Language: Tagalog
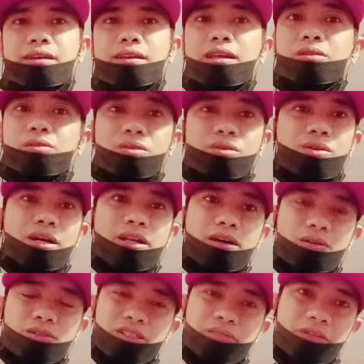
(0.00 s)
Natulungan
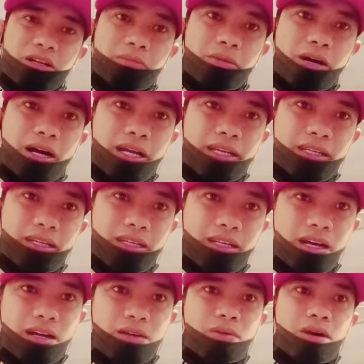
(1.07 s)
ako sa mga bagay na
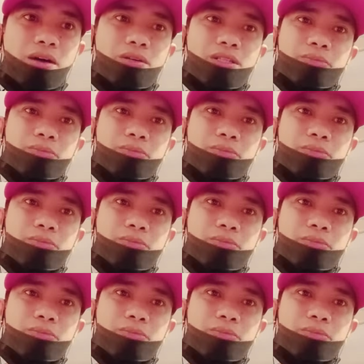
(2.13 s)
ginagawa ko